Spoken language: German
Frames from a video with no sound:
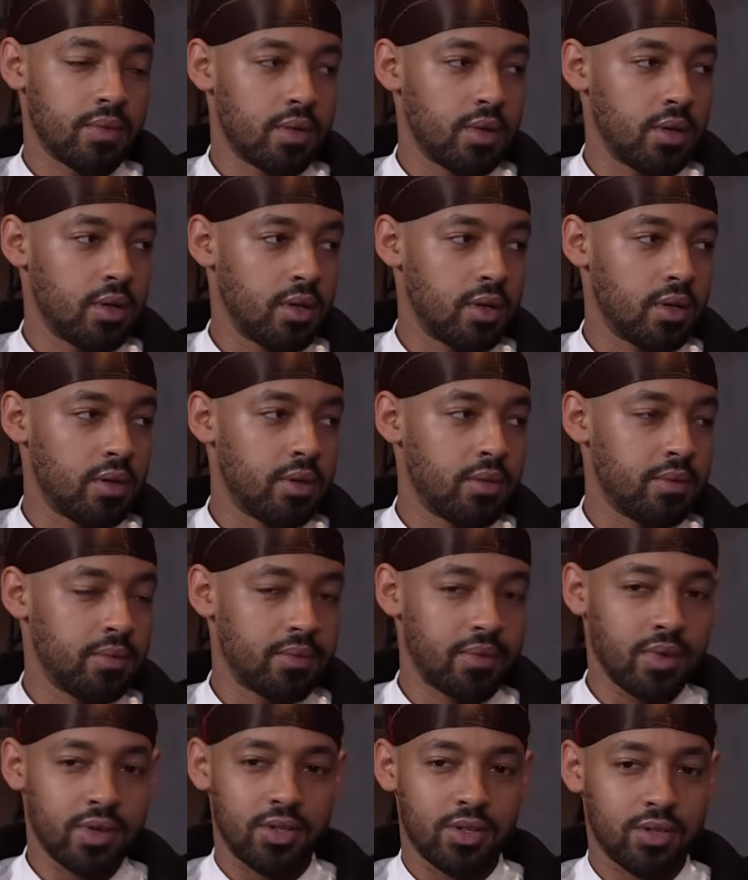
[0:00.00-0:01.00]
äh,
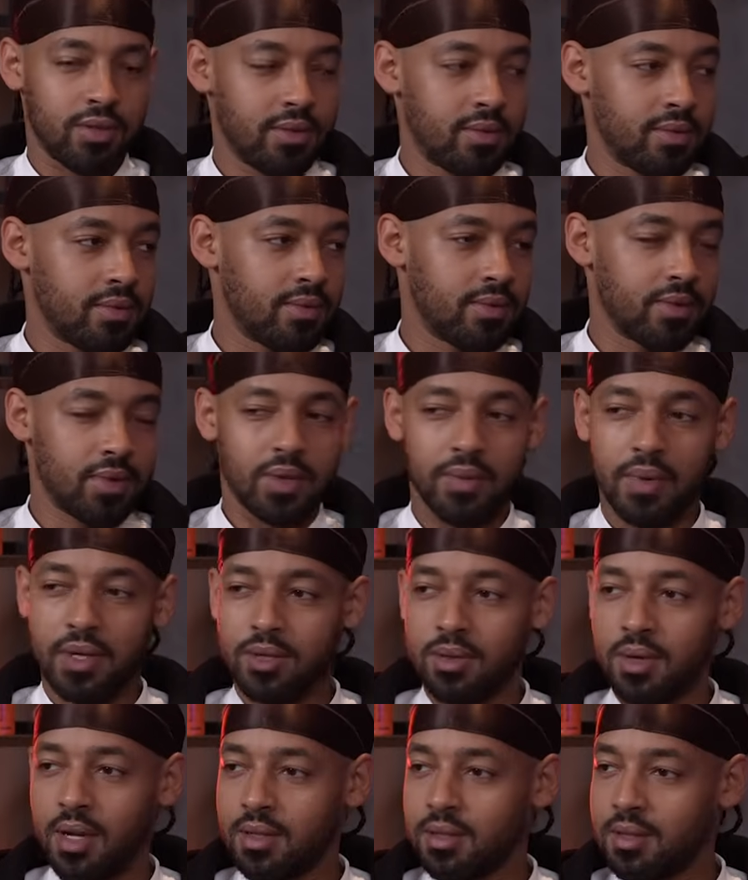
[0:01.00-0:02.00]
in, welchen, in
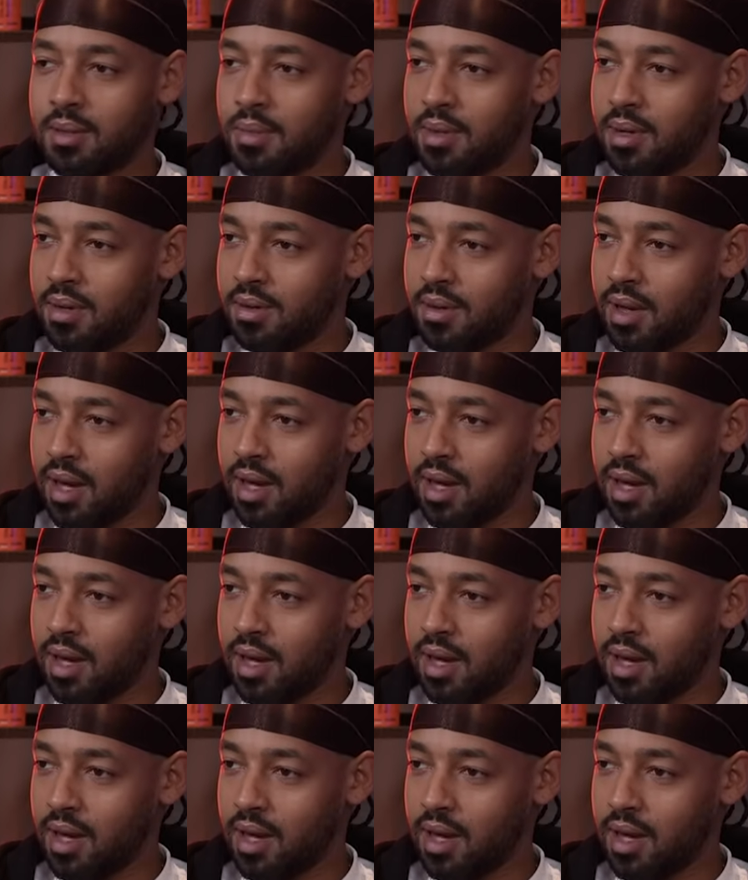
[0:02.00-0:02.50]
welchem Land sind wir